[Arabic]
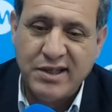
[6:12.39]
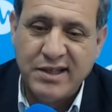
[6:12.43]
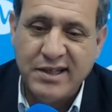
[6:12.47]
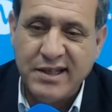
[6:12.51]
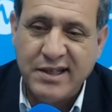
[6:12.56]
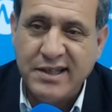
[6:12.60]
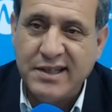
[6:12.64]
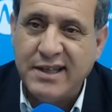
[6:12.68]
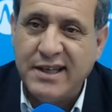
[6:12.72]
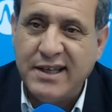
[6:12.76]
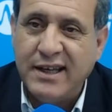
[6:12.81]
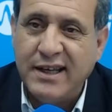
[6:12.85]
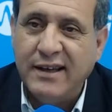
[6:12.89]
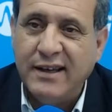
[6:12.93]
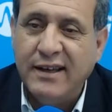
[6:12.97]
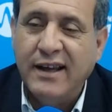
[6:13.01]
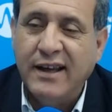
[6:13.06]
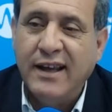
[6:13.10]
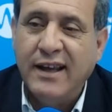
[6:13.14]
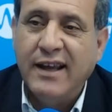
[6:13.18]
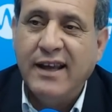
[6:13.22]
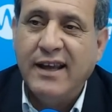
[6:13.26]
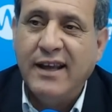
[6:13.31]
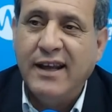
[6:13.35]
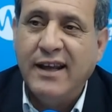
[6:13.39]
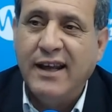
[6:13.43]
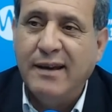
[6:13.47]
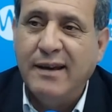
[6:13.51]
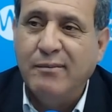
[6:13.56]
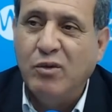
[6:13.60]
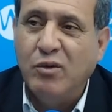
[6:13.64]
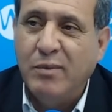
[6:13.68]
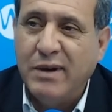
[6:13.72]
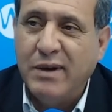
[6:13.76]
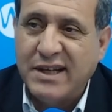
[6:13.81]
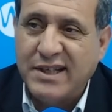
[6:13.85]
السياسيه الى
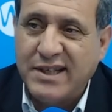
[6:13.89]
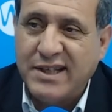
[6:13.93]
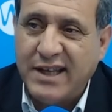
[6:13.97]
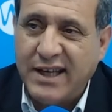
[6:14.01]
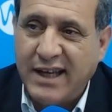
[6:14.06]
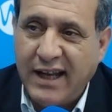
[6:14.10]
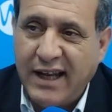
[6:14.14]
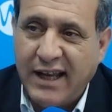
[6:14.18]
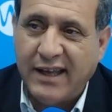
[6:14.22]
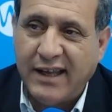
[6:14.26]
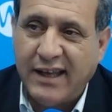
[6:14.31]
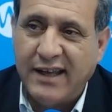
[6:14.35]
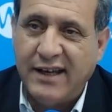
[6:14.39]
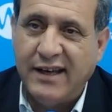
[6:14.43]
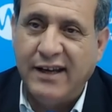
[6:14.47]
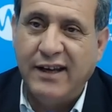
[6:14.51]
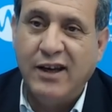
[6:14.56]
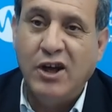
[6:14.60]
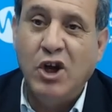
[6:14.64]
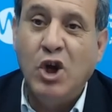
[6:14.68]
ممارسه الى اخره